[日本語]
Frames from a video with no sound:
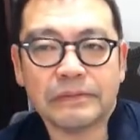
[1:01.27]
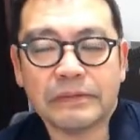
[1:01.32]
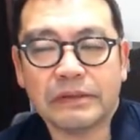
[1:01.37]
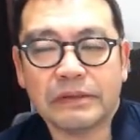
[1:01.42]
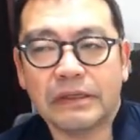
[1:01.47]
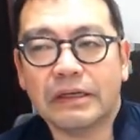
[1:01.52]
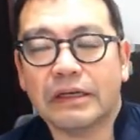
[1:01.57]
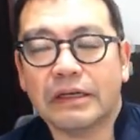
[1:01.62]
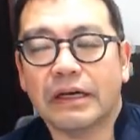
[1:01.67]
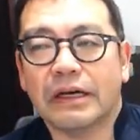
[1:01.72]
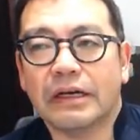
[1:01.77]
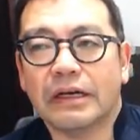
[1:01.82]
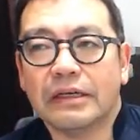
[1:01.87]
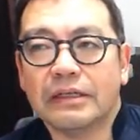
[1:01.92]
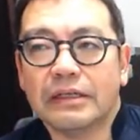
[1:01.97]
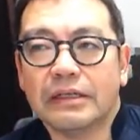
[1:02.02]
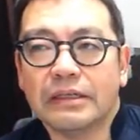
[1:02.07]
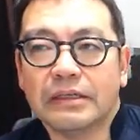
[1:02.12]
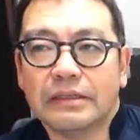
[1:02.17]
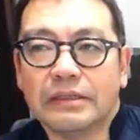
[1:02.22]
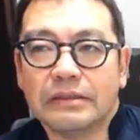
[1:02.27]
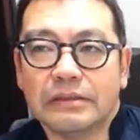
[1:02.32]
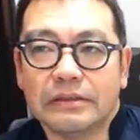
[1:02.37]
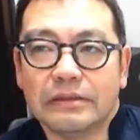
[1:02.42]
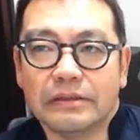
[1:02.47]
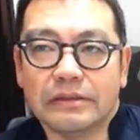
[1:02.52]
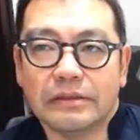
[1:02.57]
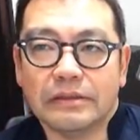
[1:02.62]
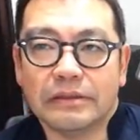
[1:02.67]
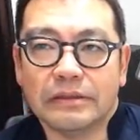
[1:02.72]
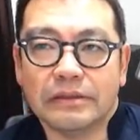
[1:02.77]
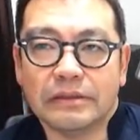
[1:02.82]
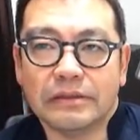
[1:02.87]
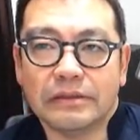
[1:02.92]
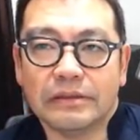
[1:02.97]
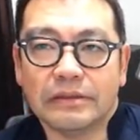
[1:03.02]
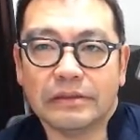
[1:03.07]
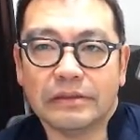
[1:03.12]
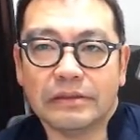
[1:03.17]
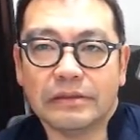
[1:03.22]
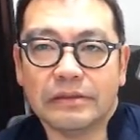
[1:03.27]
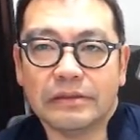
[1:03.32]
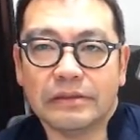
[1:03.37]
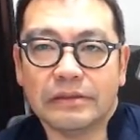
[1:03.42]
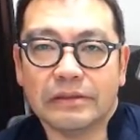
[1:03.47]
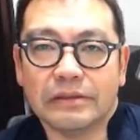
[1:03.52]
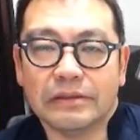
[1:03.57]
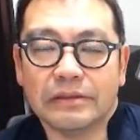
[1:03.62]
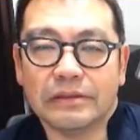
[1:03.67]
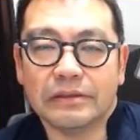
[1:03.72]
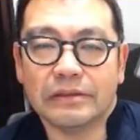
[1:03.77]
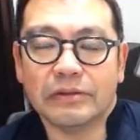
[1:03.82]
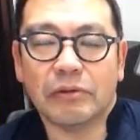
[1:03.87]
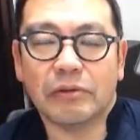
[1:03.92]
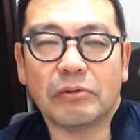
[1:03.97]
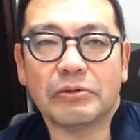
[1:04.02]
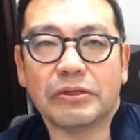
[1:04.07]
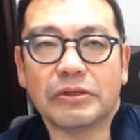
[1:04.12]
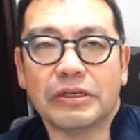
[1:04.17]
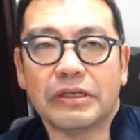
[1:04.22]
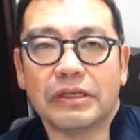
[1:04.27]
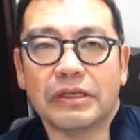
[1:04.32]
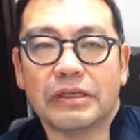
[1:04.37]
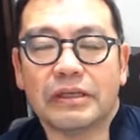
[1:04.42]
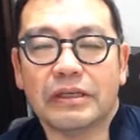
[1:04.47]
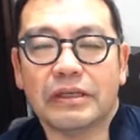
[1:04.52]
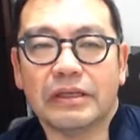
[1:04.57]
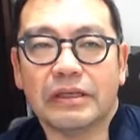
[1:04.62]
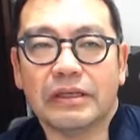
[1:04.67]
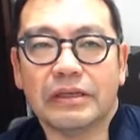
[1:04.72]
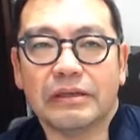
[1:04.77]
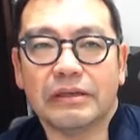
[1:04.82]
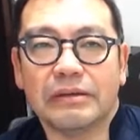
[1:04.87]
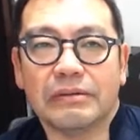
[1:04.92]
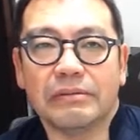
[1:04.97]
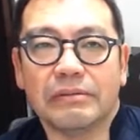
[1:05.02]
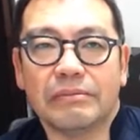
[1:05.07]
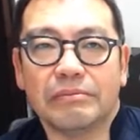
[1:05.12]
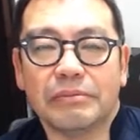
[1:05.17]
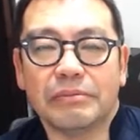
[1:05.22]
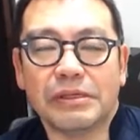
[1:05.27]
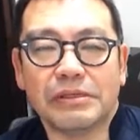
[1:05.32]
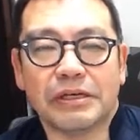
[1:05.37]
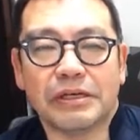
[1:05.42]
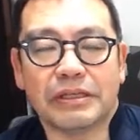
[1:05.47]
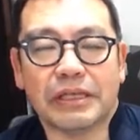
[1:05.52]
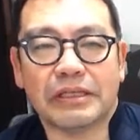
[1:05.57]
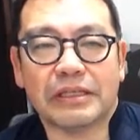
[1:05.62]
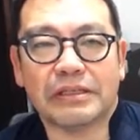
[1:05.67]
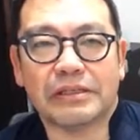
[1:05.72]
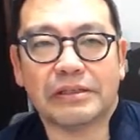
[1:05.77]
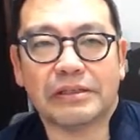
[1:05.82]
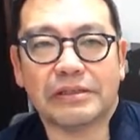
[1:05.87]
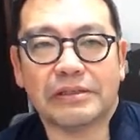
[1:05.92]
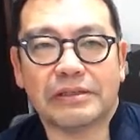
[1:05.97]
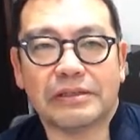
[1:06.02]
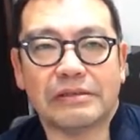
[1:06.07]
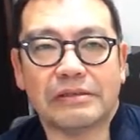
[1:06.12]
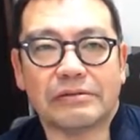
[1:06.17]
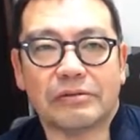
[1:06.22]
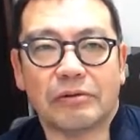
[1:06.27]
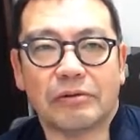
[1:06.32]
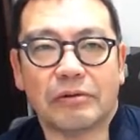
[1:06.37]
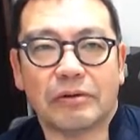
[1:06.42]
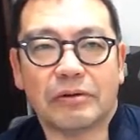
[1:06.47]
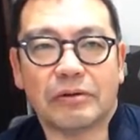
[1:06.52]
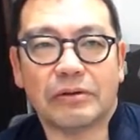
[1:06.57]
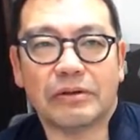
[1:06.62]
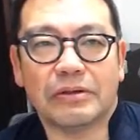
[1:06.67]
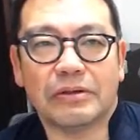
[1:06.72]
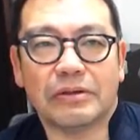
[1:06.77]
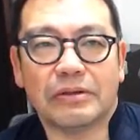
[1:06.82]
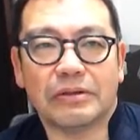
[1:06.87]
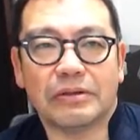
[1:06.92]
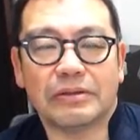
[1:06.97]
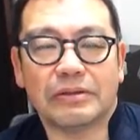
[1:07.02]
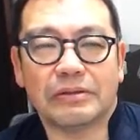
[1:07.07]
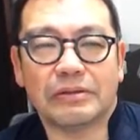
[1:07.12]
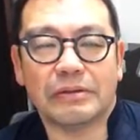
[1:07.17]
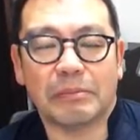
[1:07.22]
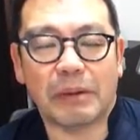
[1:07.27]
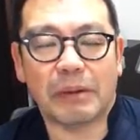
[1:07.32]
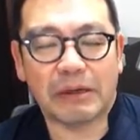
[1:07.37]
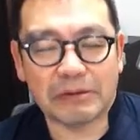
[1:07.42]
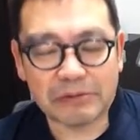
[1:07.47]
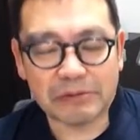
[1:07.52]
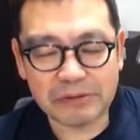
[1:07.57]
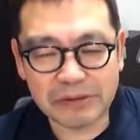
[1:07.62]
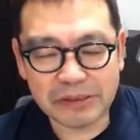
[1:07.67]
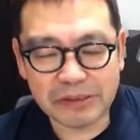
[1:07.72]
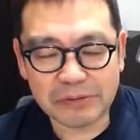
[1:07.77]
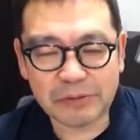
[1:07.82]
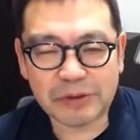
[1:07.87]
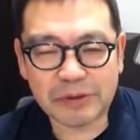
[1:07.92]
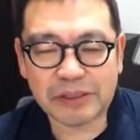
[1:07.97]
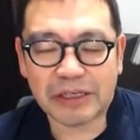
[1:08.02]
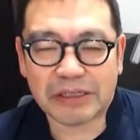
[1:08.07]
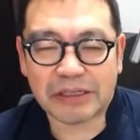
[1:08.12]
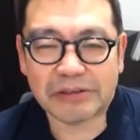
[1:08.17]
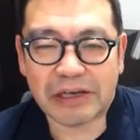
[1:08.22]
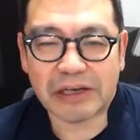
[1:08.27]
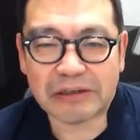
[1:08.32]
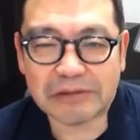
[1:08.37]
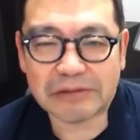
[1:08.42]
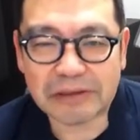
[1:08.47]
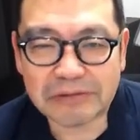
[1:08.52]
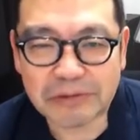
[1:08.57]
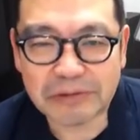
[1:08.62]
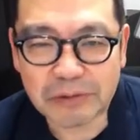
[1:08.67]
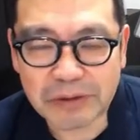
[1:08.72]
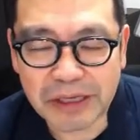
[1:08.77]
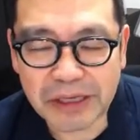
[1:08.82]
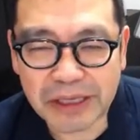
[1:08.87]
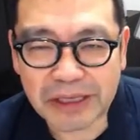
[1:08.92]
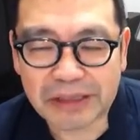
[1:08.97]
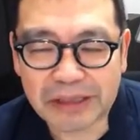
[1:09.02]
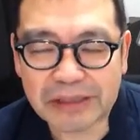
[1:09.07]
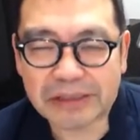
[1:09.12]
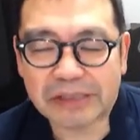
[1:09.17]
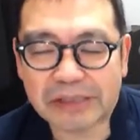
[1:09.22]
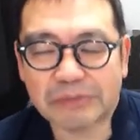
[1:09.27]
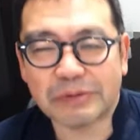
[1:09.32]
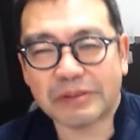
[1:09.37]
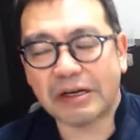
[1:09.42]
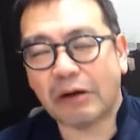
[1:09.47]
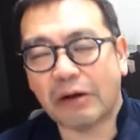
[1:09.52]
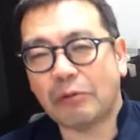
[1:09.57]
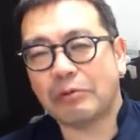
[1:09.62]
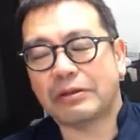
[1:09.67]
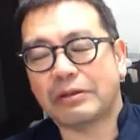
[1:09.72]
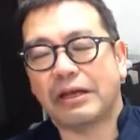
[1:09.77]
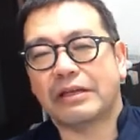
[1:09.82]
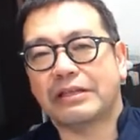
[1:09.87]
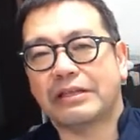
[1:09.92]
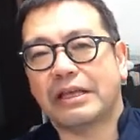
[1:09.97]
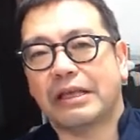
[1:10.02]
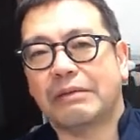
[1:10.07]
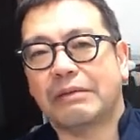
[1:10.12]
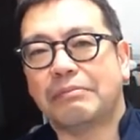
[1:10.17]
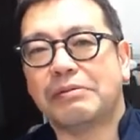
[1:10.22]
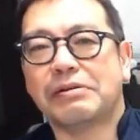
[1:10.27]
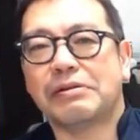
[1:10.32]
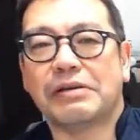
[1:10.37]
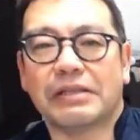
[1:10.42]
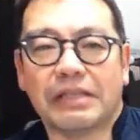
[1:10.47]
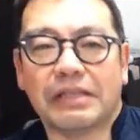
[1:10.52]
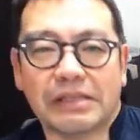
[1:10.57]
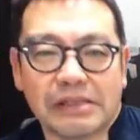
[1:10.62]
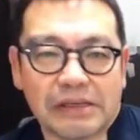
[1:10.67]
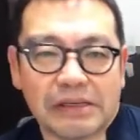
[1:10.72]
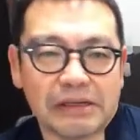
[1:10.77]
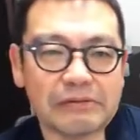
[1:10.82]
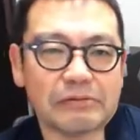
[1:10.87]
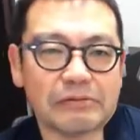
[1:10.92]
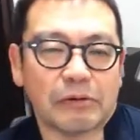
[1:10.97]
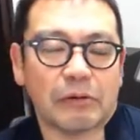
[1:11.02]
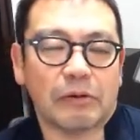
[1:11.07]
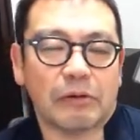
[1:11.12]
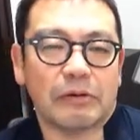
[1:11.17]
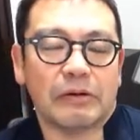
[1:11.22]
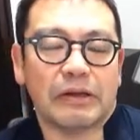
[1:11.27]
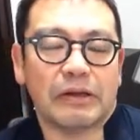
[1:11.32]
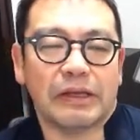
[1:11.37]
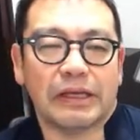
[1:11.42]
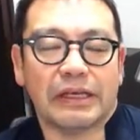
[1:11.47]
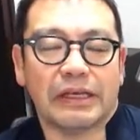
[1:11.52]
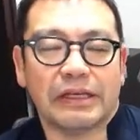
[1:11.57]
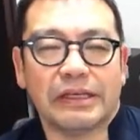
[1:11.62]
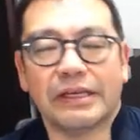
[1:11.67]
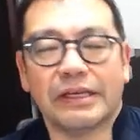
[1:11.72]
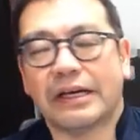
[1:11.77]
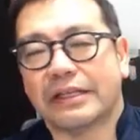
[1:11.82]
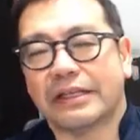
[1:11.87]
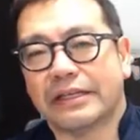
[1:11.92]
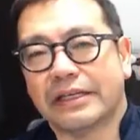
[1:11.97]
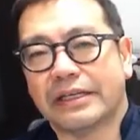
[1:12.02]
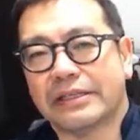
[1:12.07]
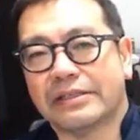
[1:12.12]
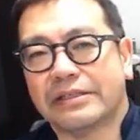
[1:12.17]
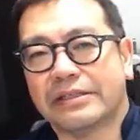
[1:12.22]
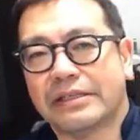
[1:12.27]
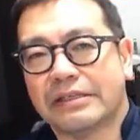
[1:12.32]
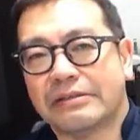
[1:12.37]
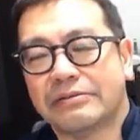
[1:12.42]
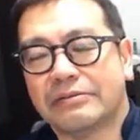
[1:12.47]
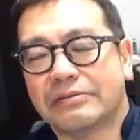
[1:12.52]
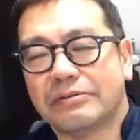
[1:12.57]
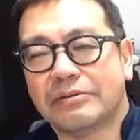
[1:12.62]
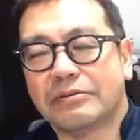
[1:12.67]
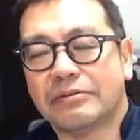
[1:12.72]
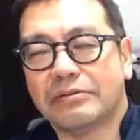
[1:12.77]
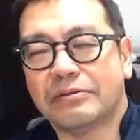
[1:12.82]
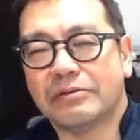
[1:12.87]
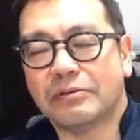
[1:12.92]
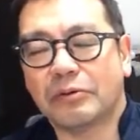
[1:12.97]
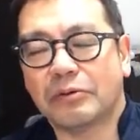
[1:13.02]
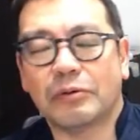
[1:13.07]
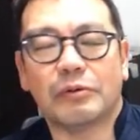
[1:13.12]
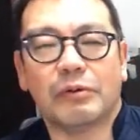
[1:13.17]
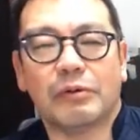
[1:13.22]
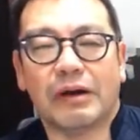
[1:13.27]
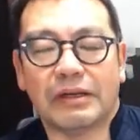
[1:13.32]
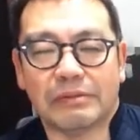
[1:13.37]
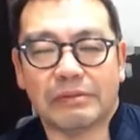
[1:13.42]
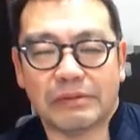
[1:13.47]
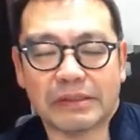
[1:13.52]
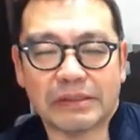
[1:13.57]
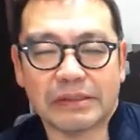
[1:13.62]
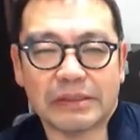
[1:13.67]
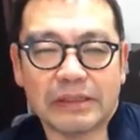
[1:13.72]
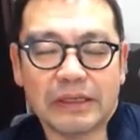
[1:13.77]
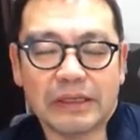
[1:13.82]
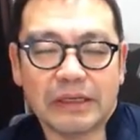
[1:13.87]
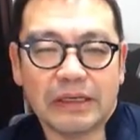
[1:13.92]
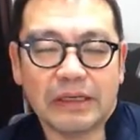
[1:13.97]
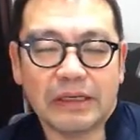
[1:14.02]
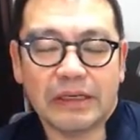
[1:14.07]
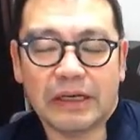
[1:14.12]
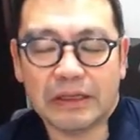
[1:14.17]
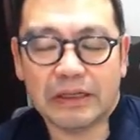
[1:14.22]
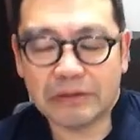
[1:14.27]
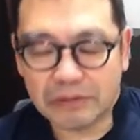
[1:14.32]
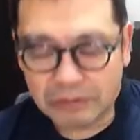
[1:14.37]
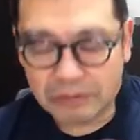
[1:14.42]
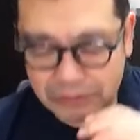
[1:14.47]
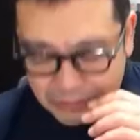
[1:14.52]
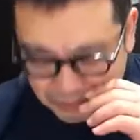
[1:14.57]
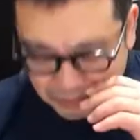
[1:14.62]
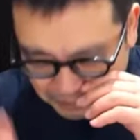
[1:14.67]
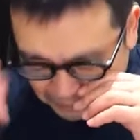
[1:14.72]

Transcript: なんかうんそにビルが建ってるとまあ、自分家が暗くなるので自分がオーナーでビルが建てれると、えー、いいかなっていうところはあります。あの